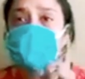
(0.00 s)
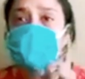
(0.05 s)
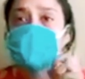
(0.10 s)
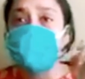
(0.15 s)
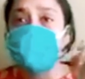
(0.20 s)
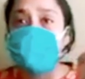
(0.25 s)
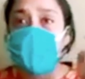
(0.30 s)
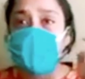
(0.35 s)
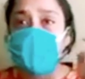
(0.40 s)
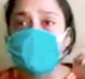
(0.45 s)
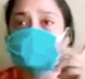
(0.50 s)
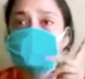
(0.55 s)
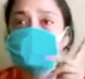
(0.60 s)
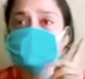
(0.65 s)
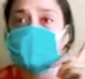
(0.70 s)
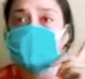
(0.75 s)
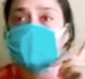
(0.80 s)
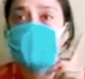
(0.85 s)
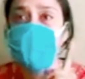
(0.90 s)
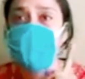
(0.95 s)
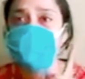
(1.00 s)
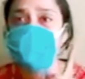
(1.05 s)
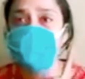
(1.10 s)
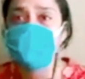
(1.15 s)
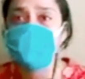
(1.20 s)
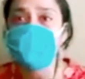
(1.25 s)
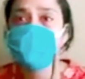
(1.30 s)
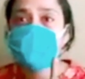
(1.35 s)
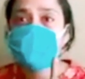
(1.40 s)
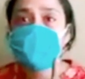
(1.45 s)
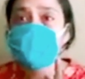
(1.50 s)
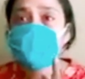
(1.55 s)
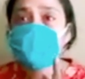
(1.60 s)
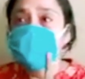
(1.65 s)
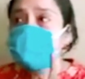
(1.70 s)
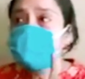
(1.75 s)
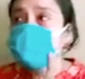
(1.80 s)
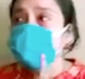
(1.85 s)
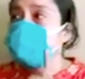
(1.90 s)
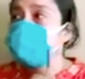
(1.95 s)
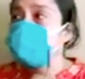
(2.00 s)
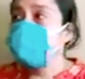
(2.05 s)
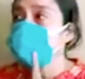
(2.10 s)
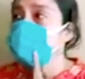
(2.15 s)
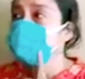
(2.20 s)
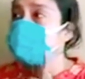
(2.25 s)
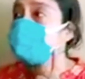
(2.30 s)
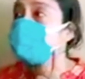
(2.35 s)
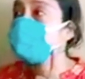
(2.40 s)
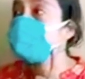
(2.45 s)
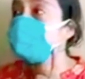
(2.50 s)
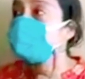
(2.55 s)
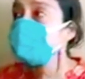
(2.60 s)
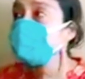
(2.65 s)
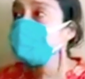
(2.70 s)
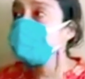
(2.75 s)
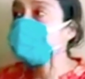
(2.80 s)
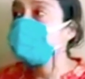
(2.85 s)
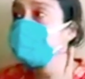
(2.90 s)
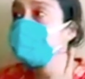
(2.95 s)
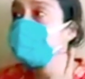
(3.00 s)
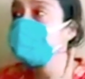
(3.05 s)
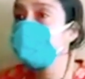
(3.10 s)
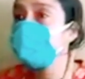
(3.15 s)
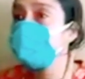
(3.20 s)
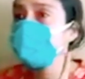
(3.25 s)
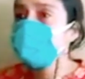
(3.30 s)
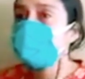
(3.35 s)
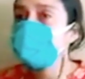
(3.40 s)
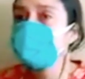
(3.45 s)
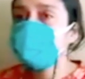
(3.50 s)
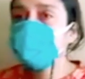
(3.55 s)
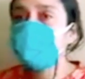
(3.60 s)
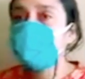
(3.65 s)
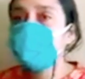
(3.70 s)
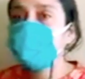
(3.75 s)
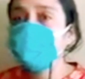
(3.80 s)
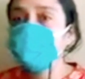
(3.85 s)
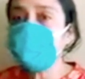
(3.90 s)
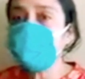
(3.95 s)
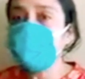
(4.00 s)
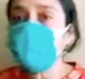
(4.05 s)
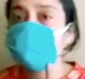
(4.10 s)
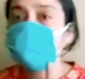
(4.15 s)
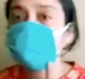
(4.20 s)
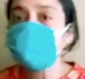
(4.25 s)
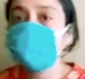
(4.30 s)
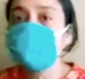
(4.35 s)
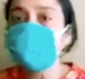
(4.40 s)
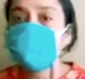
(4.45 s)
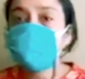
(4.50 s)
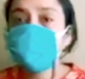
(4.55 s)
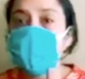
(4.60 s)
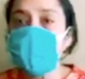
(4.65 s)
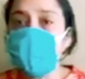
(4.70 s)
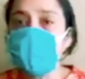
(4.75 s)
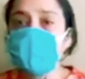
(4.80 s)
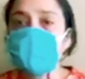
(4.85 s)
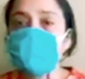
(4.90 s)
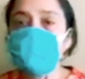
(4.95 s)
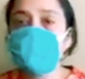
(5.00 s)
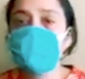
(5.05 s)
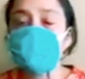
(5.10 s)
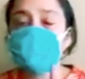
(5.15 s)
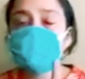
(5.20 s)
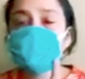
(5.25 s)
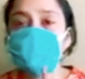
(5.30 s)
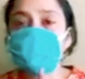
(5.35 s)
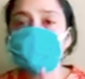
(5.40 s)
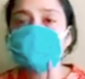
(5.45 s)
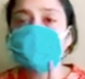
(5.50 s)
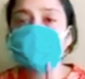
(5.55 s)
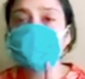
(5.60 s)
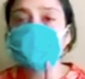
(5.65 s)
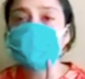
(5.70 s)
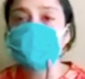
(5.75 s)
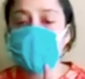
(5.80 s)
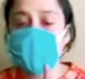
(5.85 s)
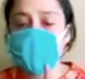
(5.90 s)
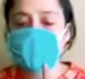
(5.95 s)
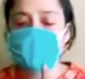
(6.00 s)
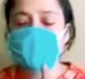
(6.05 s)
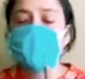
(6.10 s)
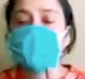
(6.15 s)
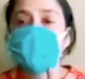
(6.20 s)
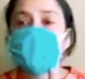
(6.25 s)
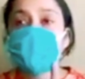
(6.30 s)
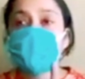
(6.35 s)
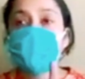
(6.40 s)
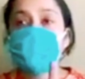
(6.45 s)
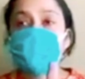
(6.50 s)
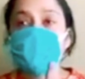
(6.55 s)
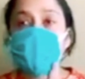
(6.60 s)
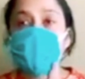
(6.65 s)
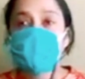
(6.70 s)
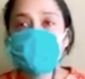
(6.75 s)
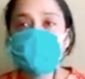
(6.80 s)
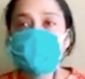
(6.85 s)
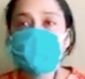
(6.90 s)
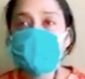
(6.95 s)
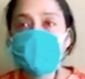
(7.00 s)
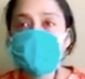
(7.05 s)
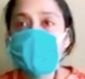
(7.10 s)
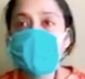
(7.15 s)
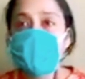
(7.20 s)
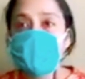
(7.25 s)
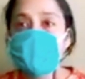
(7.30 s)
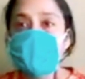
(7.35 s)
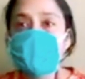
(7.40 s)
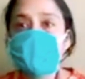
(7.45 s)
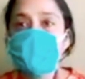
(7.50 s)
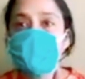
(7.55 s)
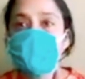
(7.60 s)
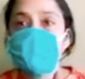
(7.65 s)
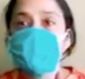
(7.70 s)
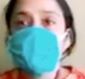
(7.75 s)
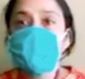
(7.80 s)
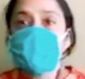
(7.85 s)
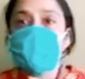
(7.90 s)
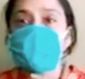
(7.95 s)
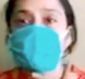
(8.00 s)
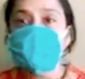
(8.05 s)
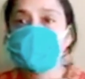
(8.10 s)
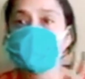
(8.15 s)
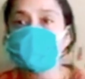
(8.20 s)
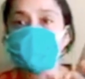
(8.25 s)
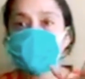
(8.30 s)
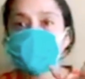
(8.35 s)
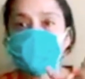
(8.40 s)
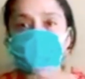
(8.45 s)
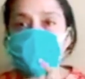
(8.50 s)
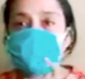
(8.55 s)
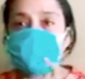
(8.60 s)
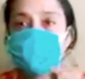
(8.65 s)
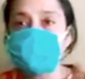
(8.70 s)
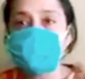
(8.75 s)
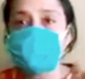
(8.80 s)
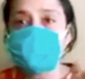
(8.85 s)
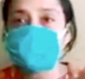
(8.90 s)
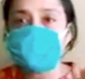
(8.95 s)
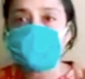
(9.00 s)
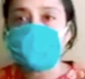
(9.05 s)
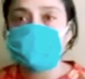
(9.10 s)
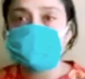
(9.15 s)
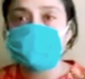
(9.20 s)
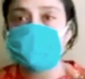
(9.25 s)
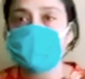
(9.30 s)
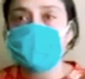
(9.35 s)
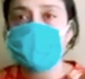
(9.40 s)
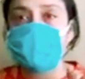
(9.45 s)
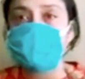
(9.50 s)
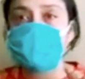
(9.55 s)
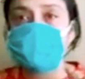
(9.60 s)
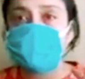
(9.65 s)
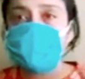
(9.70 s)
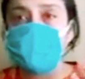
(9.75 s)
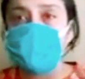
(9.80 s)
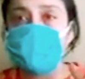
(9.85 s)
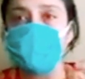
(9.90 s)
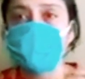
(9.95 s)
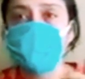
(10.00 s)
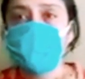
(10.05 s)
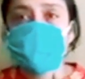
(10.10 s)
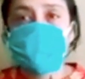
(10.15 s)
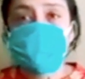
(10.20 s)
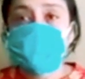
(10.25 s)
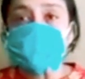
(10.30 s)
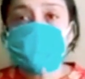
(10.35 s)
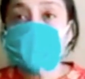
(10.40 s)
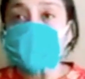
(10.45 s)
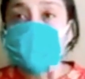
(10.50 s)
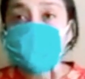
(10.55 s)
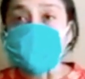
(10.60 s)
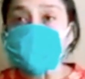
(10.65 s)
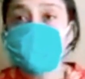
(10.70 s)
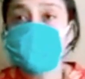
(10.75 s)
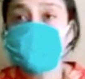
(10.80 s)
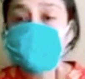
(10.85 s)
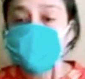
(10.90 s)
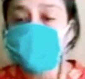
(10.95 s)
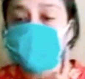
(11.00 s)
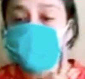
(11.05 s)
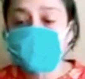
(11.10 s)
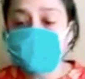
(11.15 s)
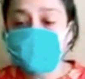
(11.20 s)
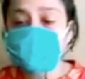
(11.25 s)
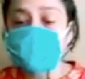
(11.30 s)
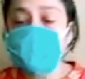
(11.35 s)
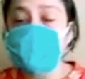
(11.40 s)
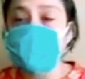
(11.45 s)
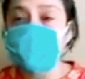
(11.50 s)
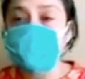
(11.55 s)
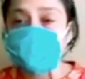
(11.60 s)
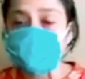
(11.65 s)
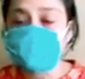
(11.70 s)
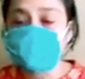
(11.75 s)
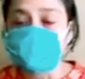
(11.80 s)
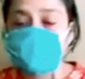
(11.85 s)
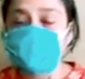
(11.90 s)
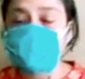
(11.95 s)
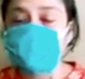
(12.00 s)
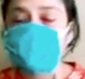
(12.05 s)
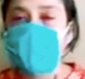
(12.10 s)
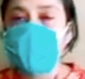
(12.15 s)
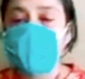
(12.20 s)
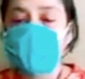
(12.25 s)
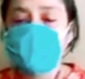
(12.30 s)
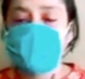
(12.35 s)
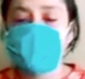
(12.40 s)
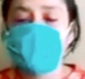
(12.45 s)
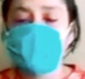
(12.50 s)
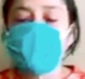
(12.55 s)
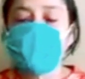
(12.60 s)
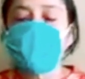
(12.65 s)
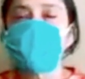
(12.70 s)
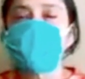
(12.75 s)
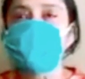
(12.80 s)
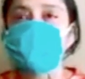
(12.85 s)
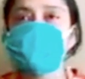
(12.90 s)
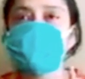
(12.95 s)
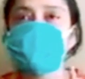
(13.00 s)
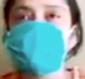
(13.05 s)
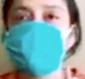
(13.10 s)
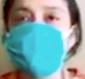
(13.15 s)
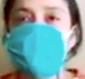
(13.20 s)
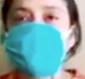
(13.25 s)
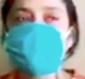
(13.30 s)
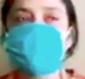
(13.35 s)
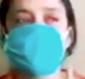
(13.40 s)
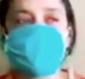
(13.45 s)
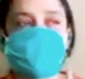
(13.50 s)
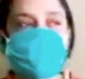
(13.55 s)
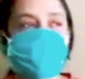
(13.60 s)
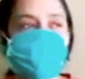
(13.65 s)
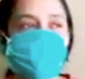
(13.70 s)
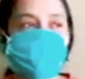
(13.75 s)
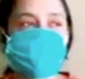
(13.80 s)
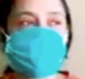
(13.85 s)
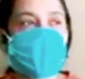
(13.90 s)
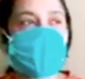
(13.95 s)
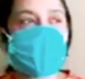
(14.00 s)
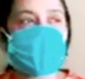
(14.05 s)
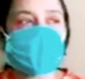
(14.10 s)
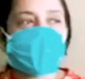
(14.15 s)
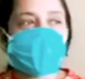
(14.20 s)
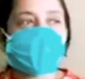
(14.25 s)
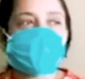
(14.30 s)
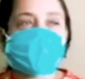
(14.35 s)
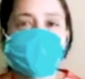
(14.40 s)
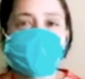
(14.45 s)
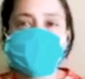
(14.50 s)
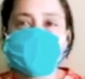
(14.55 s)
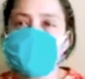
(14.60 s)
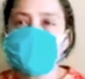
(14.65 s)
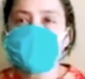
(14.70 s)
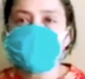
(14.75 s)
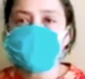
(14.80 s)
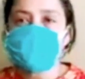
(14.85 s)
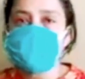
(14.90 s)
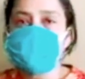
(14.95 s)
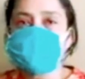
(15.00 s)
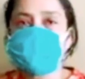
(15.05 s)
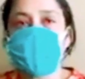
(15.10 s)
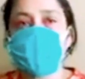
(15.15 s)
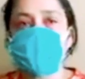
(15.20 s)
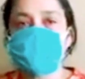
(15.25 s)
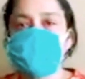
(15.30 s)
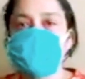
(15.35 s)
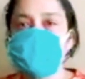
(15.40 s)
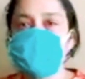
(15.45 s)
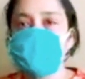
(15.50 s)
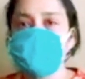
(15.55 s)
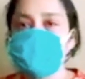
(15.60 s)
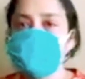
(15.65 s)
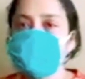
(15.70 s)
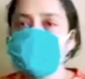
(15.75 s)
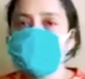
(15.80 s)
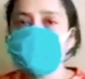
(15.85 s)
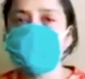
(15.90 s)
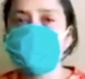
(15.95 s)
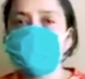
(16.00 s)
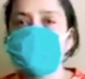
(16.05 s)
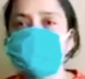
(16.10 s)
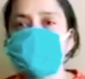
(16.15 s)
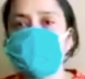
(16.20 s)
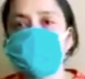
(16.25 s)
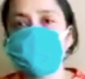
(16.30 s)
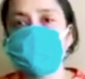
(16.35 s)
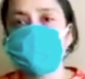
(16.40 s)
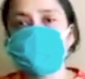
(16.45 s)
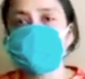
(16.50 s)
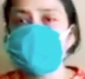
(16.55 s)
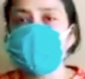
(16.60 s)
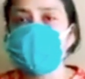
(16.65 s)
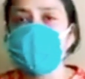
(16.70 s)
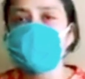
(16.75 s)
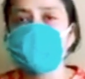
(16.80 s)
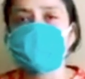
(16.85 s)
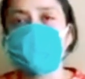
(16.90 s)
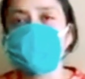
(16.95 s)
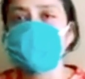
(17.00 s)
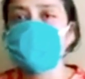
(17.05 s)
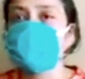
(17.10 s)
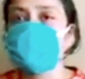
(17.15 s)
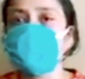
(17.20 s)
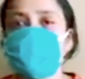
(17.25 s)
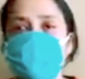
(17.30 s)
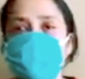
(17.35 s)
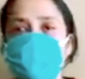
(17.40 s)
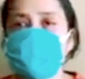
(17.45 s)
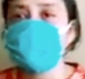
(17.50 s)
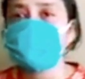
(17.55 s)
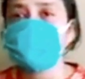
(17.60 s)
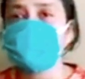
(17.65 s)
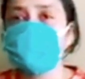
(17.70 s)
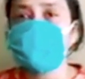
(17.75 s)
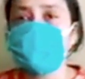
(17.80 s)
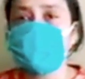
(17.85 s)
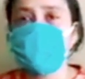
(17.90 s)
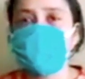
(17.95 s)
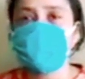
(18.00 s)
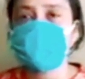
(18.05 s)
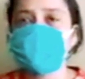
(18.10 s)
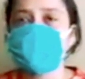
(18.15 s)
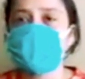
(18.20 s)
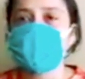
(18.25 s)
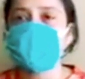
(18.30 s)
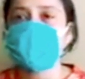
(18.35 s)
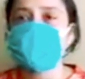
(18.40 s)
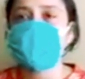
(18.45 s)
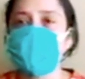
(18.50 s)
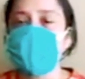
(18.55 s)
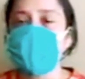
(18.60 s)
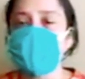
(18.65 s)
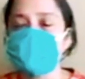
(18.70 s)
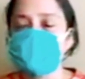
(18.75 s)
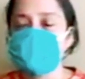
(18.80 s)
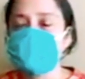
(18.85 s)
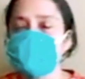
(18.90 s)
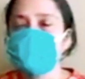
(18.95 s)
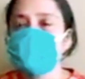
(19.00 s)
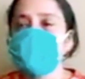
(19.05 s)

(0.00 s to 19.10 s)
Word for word: कंपाउंडर था वहाँ पे ग्लोकल ग्लोकल ग्लोकल हॉस्पिटल भागलपुर ज्योति कुमार कंपाउंडर है वहाँ का मतलब जो अटेंडेंट सब होते हैं ना वो है लड़की नहीं है लड़का है ज्योति कुमार उसको मैंने रिक्वेस्ट किया कि भैया प्लीज़ आप मेरे हस्बैंड की मदद कर दीजिए रात में ये लोग रुकने नहीं दे रहे हैं मुझे अपने पास